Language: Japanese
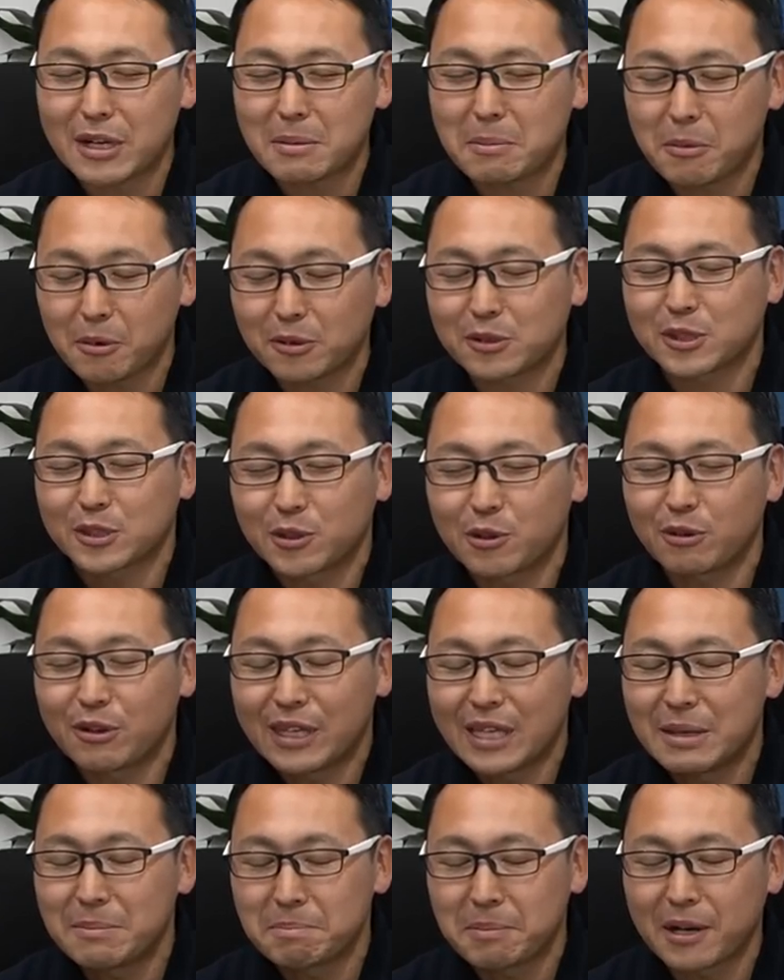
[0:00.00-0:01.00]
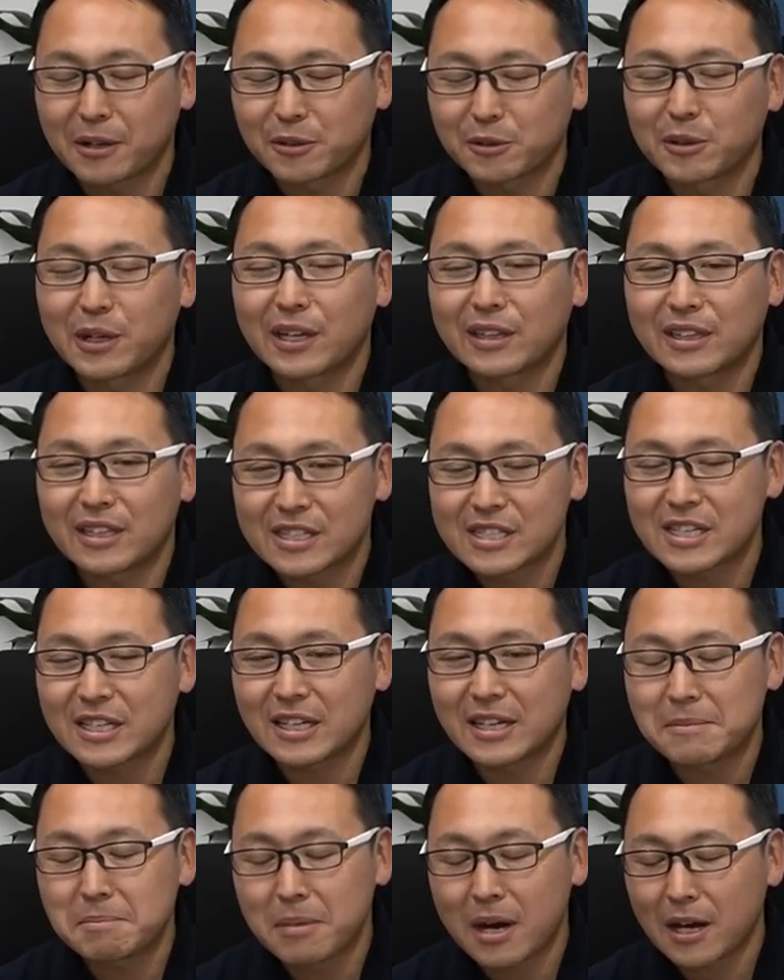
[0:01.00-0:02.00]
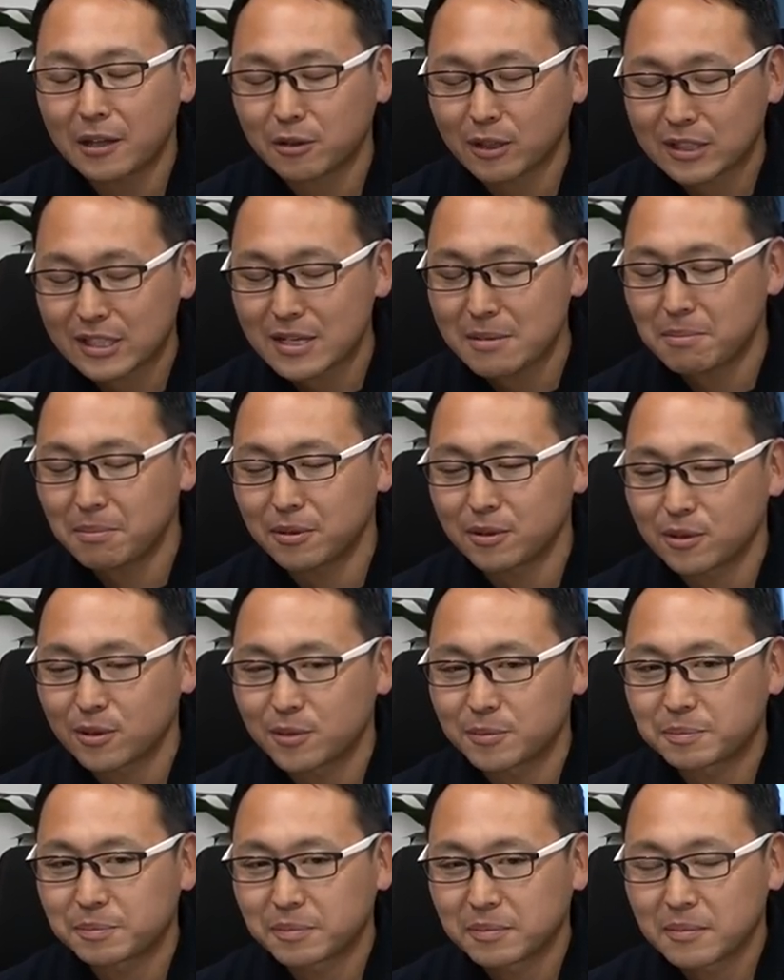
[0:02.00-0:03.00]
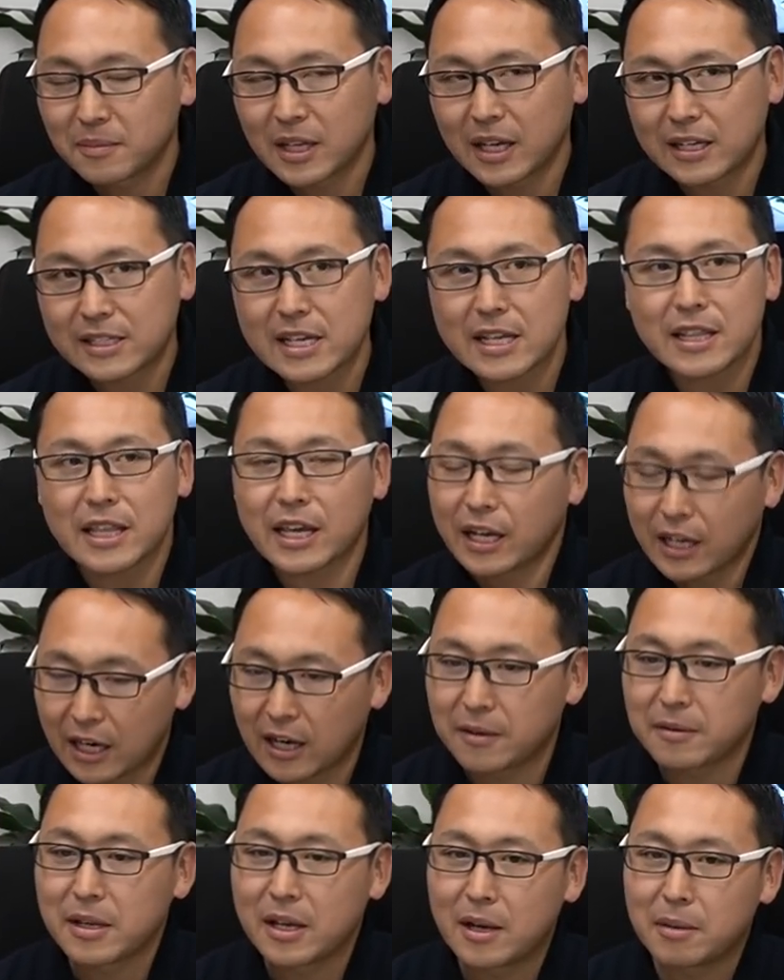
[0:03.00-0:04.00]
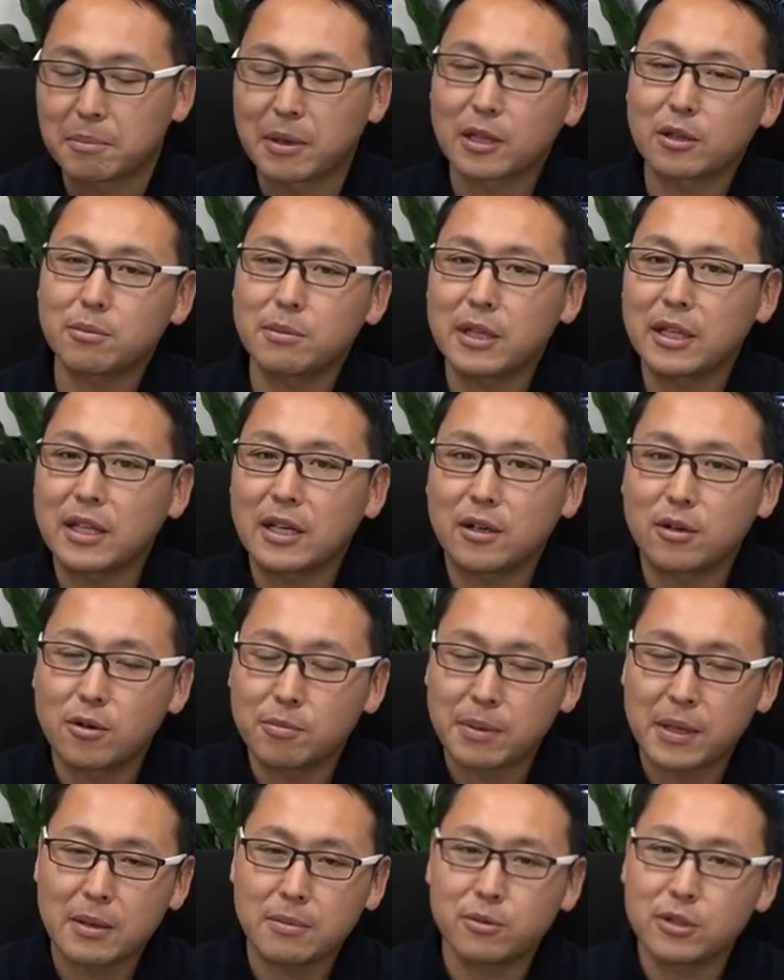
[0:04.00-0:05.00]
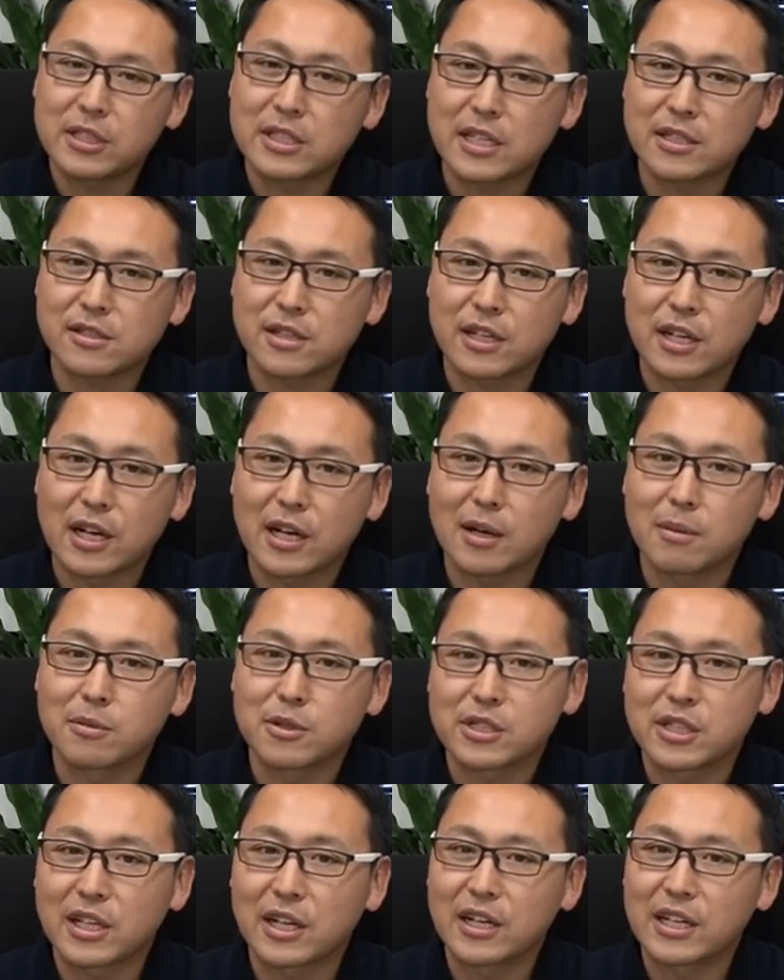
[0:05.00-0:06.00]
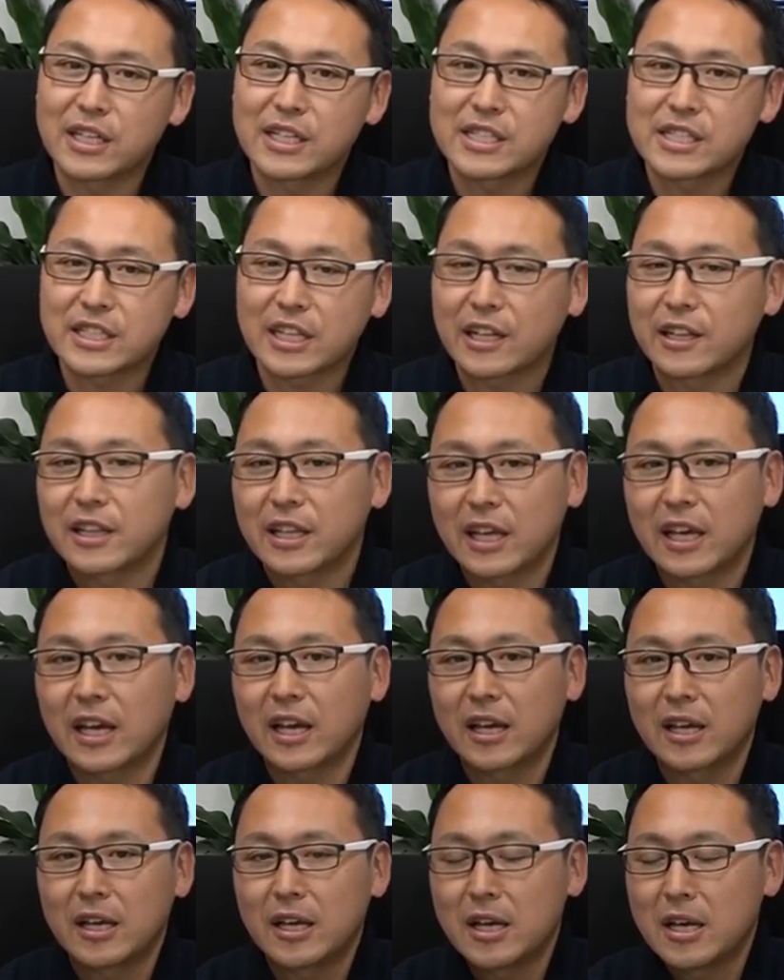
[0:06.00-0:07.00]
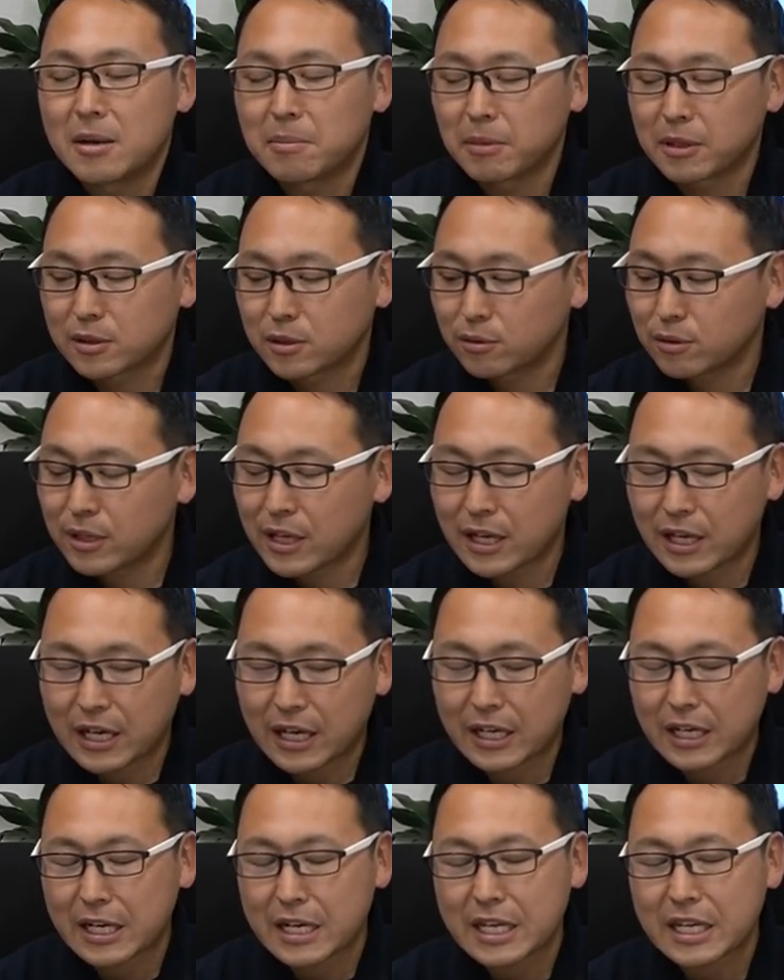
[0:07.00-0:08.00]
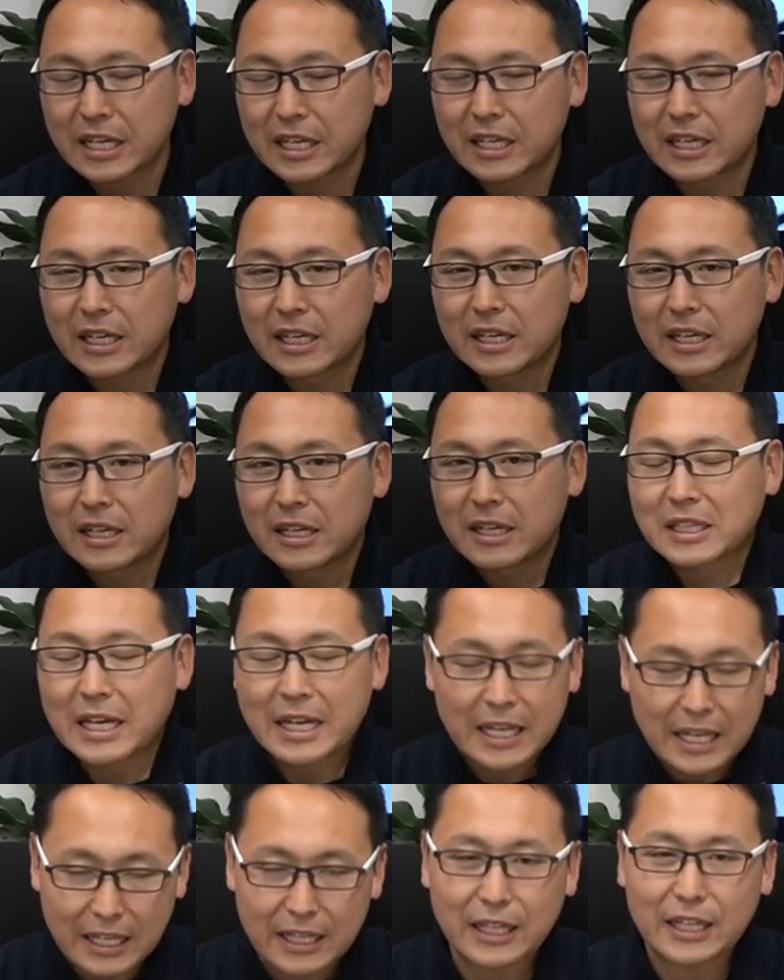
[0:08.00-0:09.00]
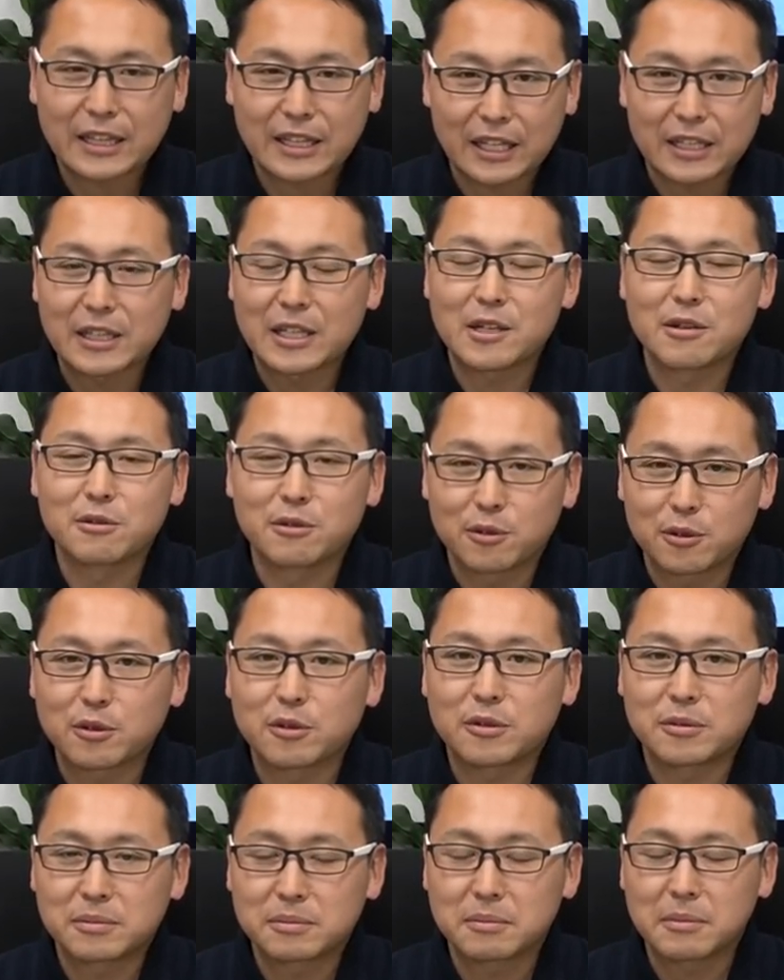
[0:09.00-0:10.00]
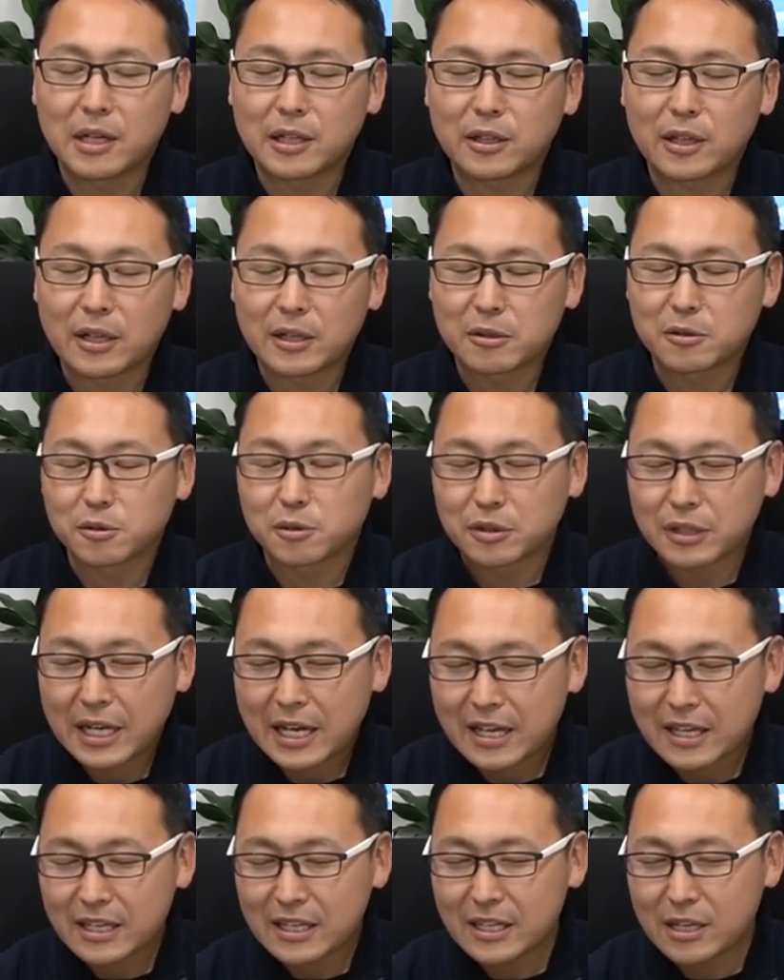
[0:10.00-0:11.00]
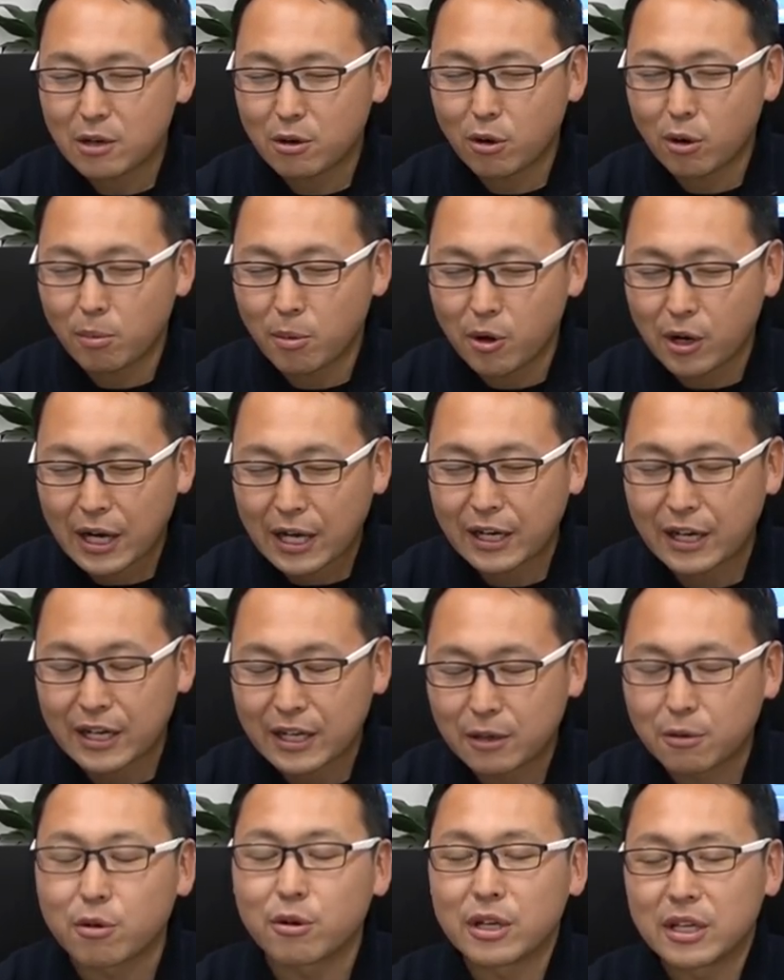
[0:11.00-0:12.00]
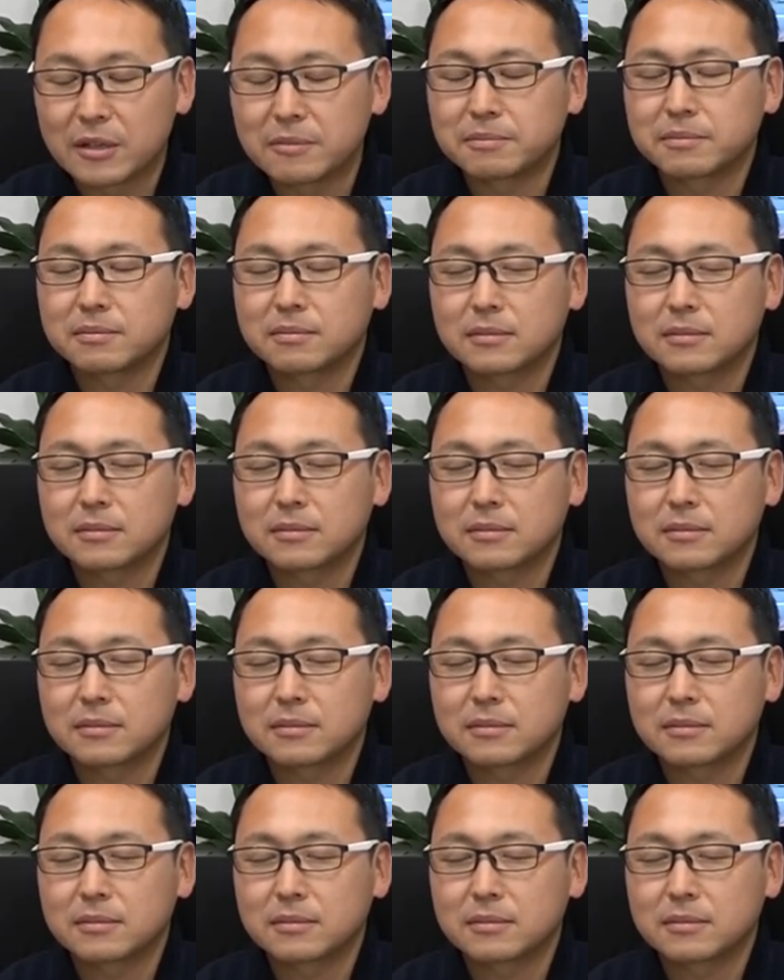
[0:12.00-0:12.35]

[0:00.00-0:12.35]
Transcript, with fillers: らもすごいインパクトがあったし、まあ、あとは全部、えー、さんだいかなまとめてあの ピーブイ 撮影なんかもしたりしたんで、まあ、その辺かなり大変だったっていうのと、まあ、あとはその内容もかなり濃い。